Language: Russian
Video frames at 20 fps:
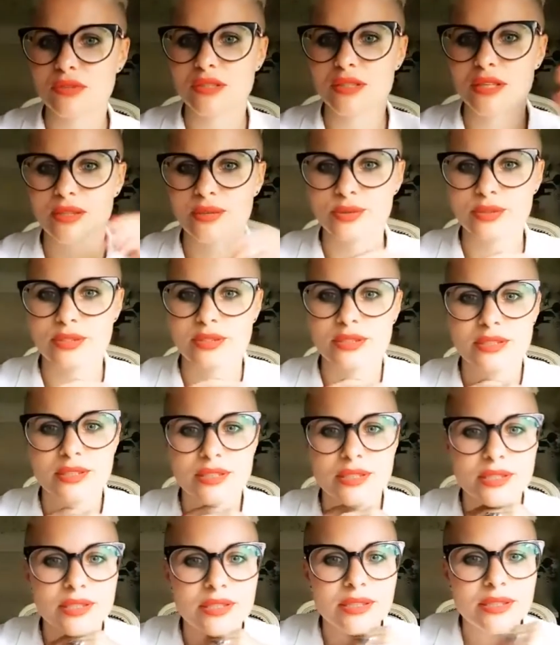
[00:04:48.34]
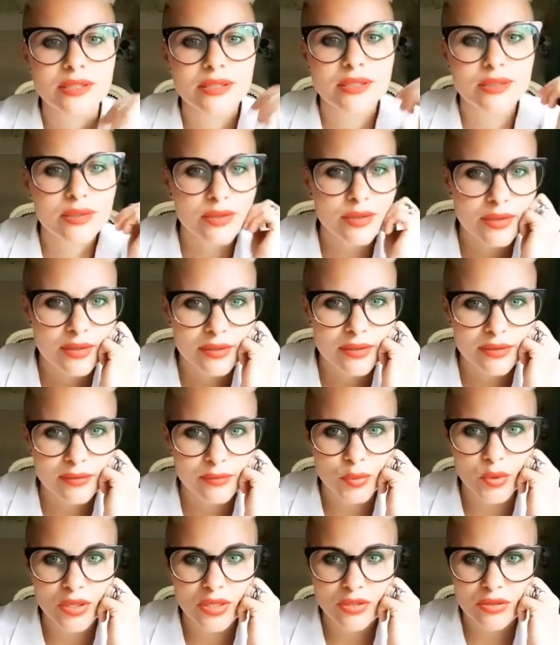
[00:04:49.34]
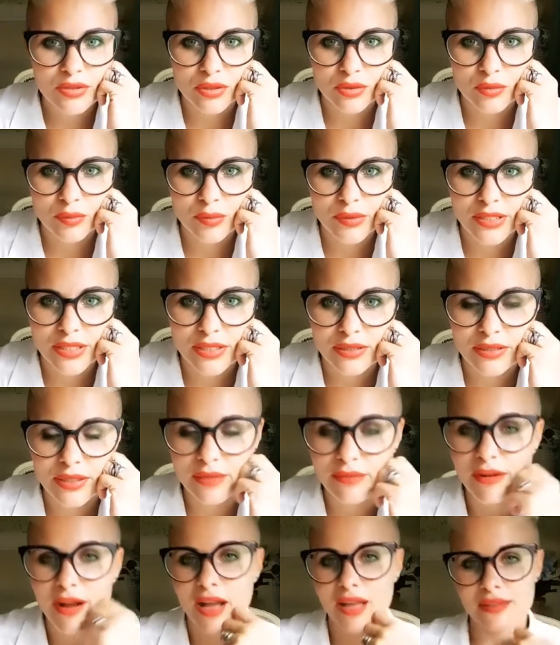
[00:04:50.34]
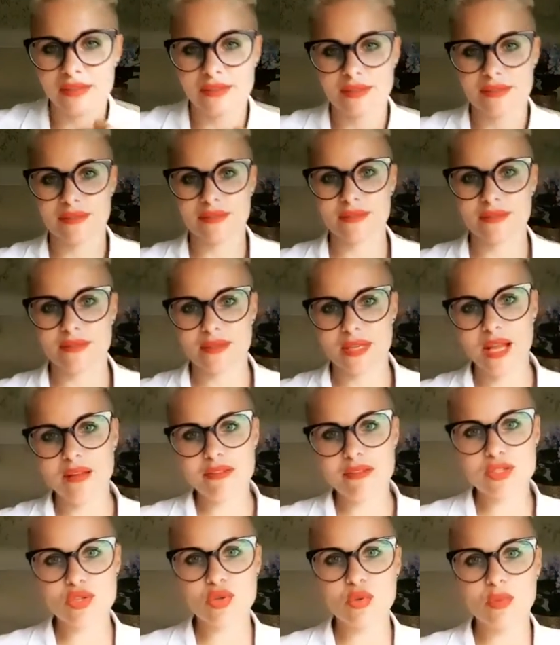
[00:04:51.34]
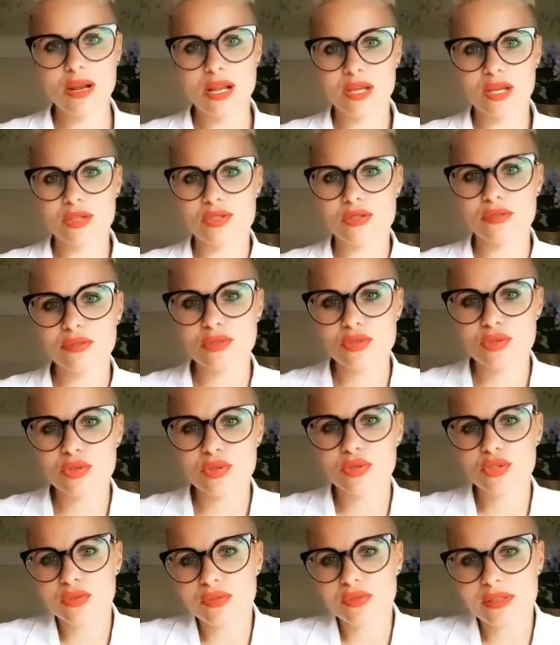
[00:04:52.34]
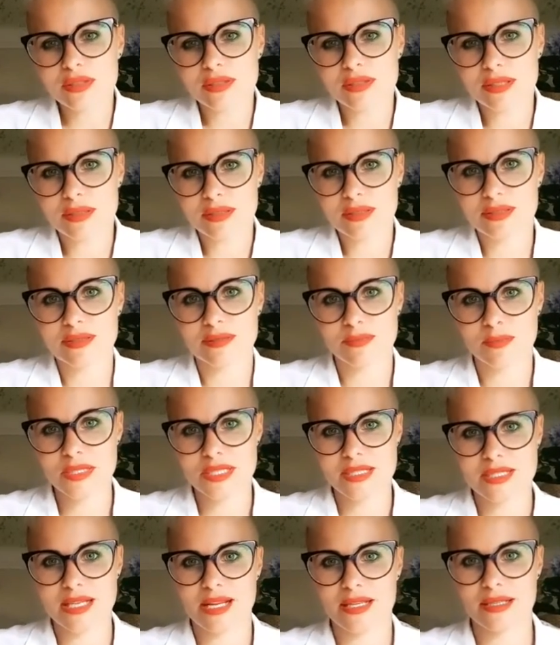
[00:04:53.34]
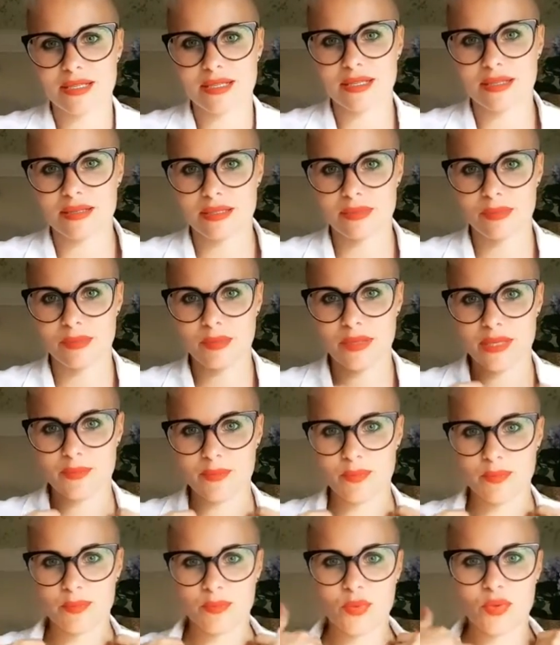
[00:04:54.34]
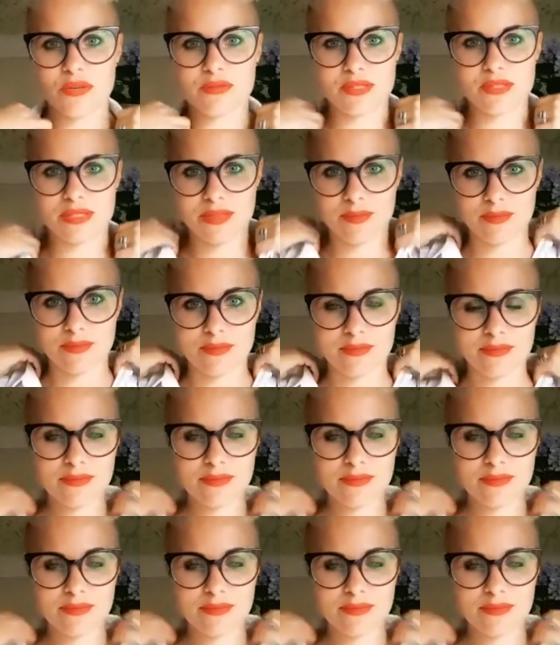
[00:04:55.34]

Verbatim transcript: диалог. Пугается одну, пожалуйста. Иван, я вас умоляю, что, что, что вы тогда пристали как к моим пуговицам?